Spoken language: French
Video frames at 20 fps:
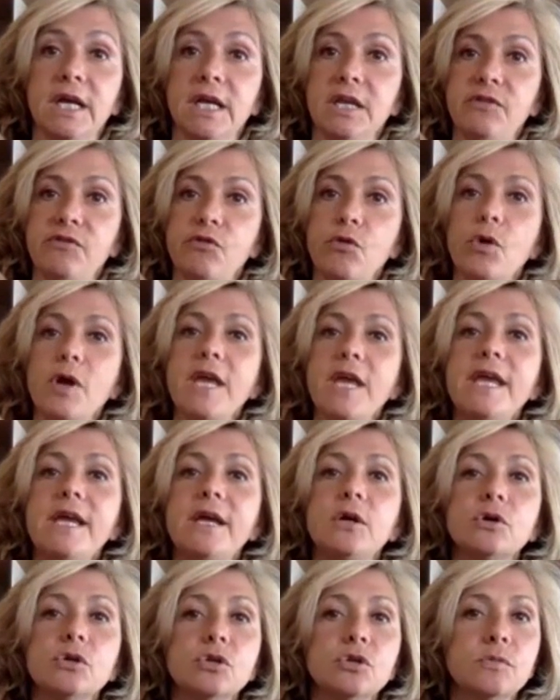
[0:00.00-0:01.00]
il faut
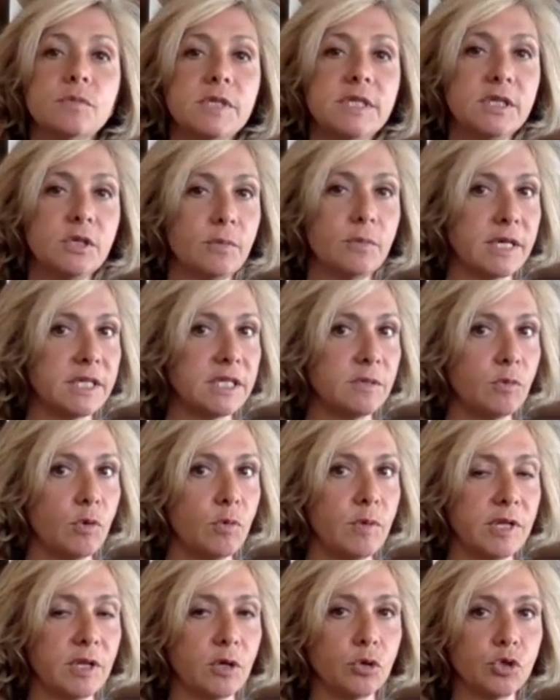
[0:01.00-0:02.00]
économiser au maximum
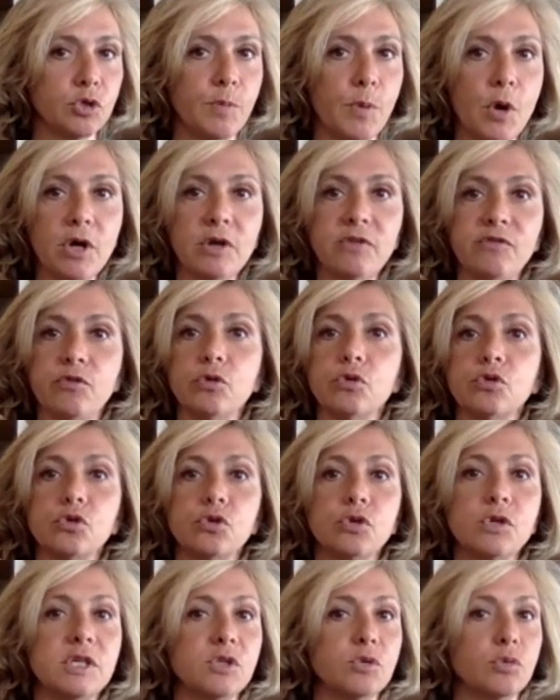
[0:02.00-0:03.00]
les transports, il faut que ceux qui